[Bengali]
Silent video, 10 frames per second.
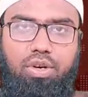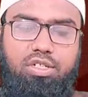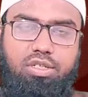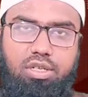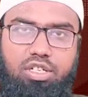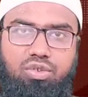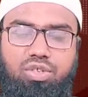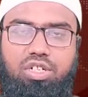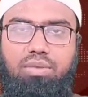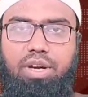ভিউয়ার্স দেশ ও
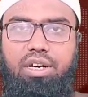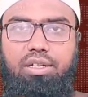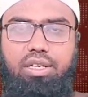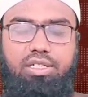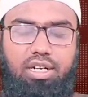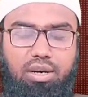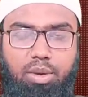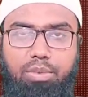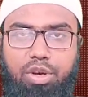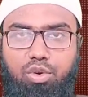দেশের বাহির থেকে যারা
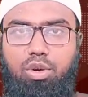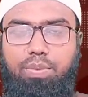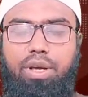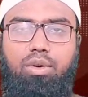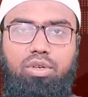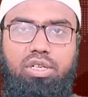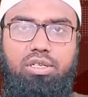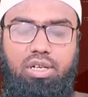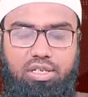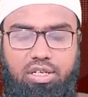আমার ভিডিওটি প্লে করেছেন
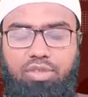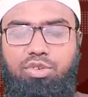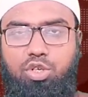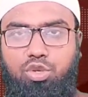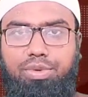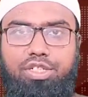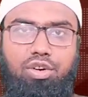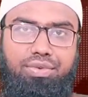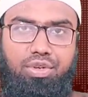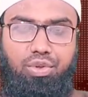জানাচ্ছি আন্তরিক শুভেচ্ছা
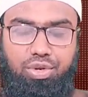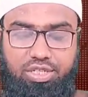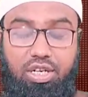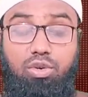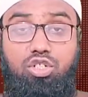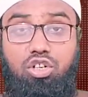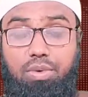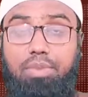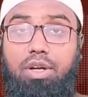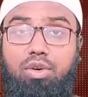অভিনন্দন আশা করি
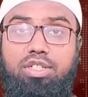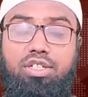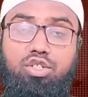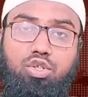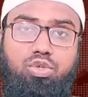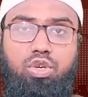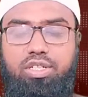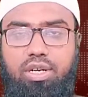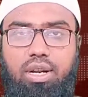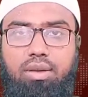সবাই ভালো আছেন সুস্থ
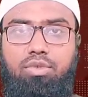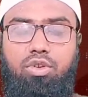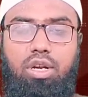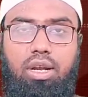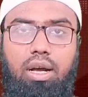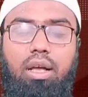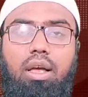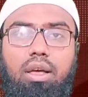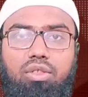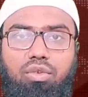আছেন আলহামদুলিল্লাহ
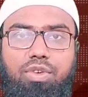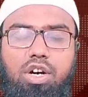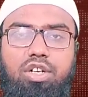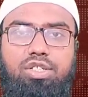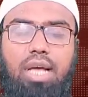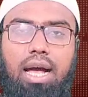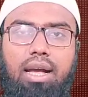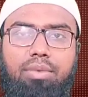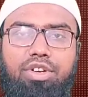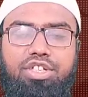তো ভিউয়ার্স
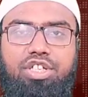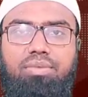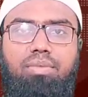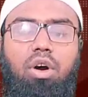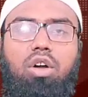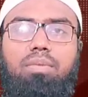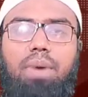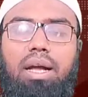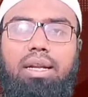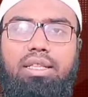আগামী ডিসেম্বর
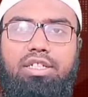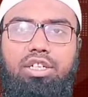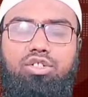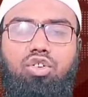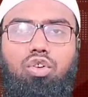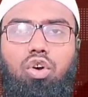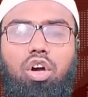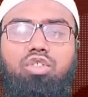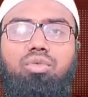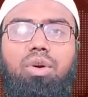বাংলাদেশের জন্য
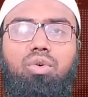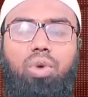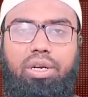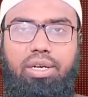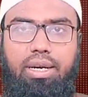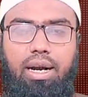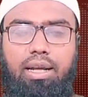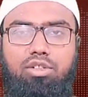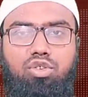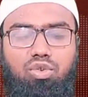হয়তো বা কোনো একটা কাল
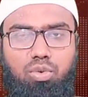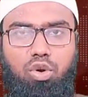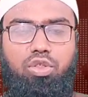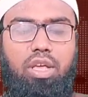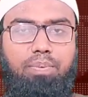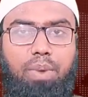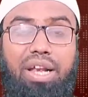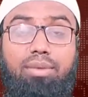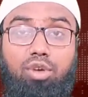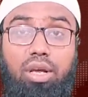স্বরূপ হতে
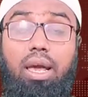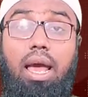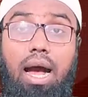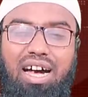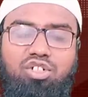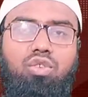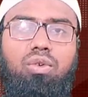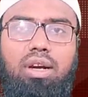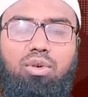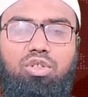পারে বলে
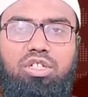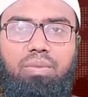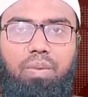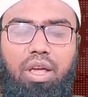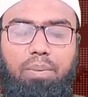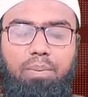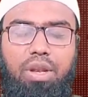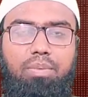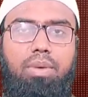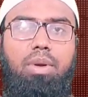আশঙ্কা করছেন বিএনপির
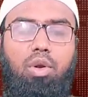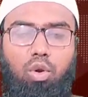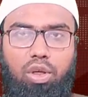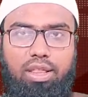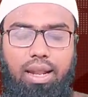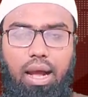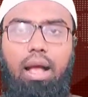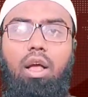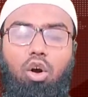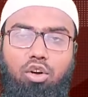বিভিন্ন নেতারা
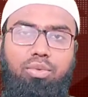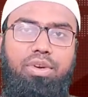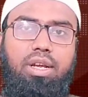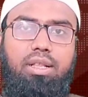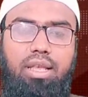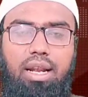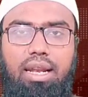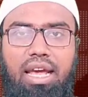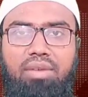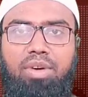অটোমেটিক্যালি তারা
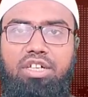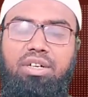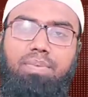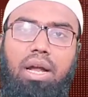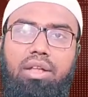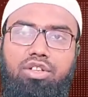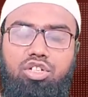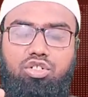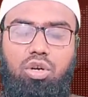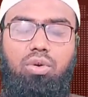লাইভে এসে
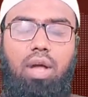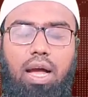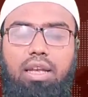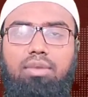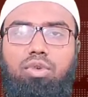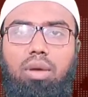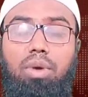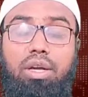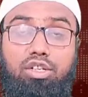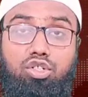বাংলাদেশের সকল আলিম
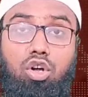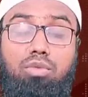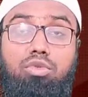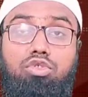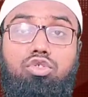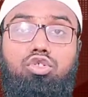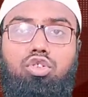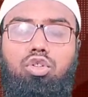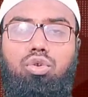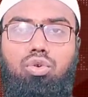ওলামাকে সর্বোচ্চ
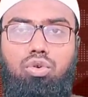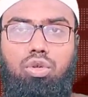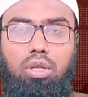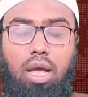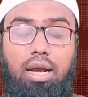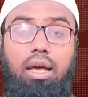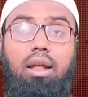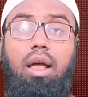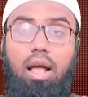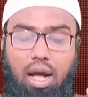সতর্ক থাকার
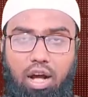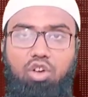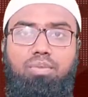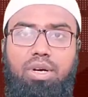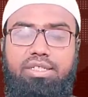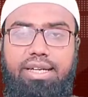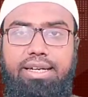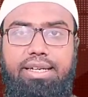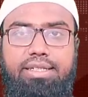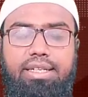আহ্বান
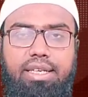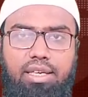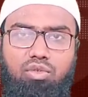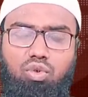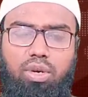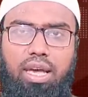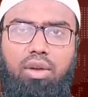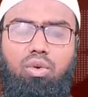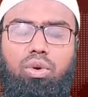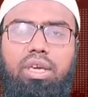জানিয়েছেন কিন্তু কেন
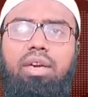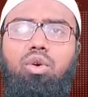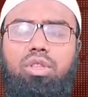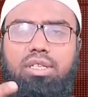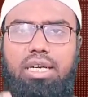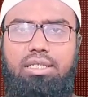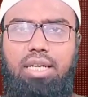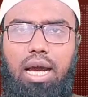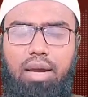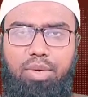কি হতে যাচ্ছে
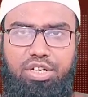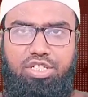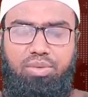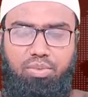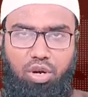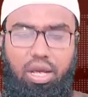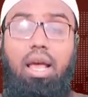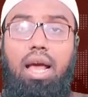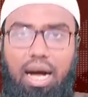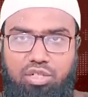আগামী ডিসেম্বরে
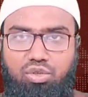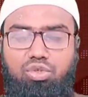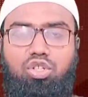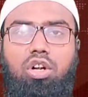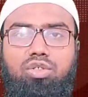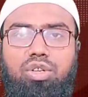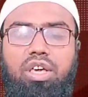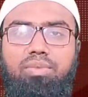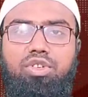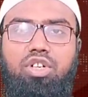আসুন সরাসরি
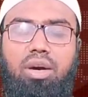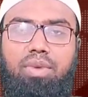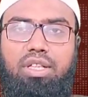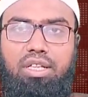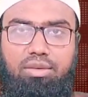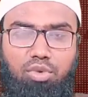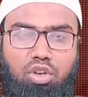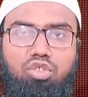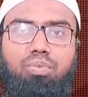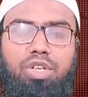এই বিষয়ে আমরা তাদের
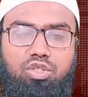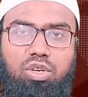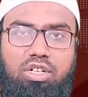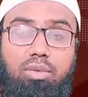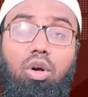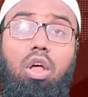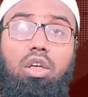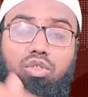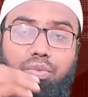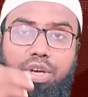বক্তব্যে চলে যাব
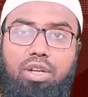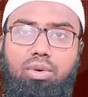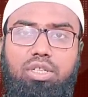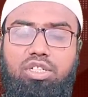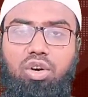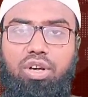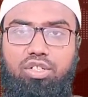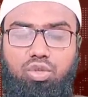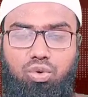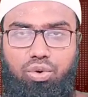তো ভিডিওতে যাওয়ার আগে
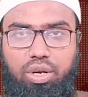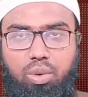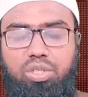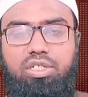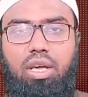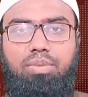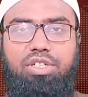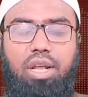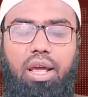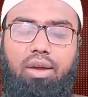ছোট্ট রিকোয়েস্ট থাকবে
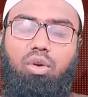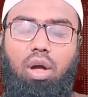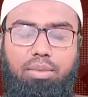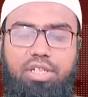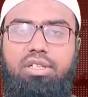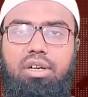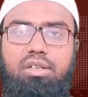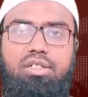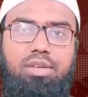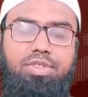যারা এখনও এখনও আমার
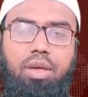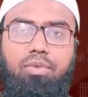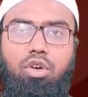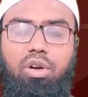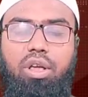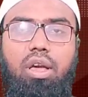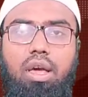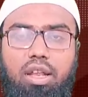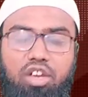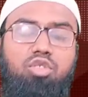চ্যানেলটি সাবস্ক্রাইব করেননি
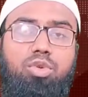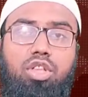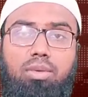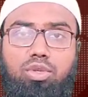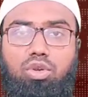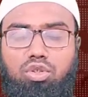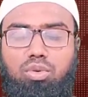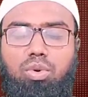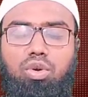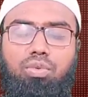নিয়মিত এমন
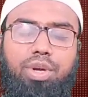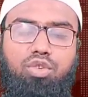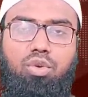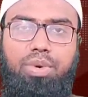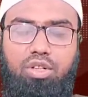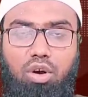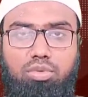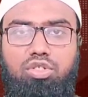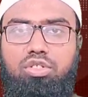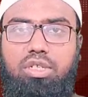তথ্যবহুল ভিডিও পেতে
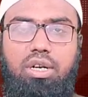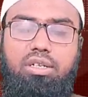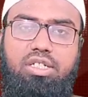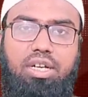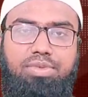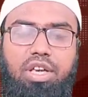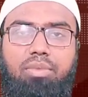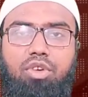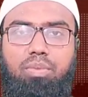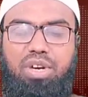অবশ্যই চ্যানেলটি সাবস্ক্রাইব
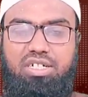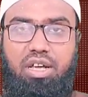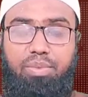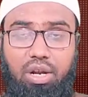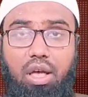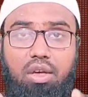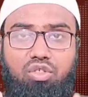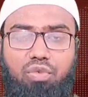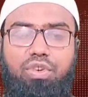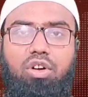করে পাশে রাখবেন তো
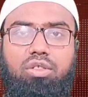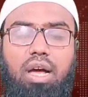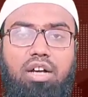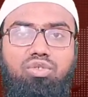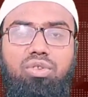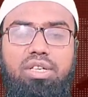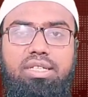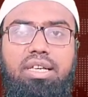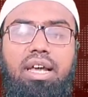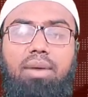ভিওর্স আসুন
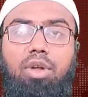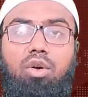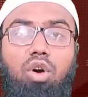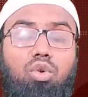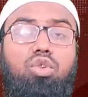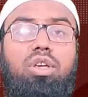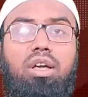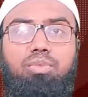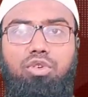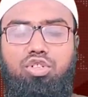স্ক্রিনে আমরা গণ অধিকার
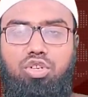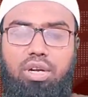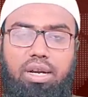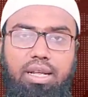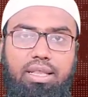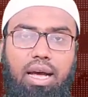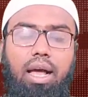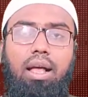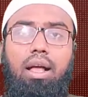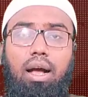পরিষদের নেতা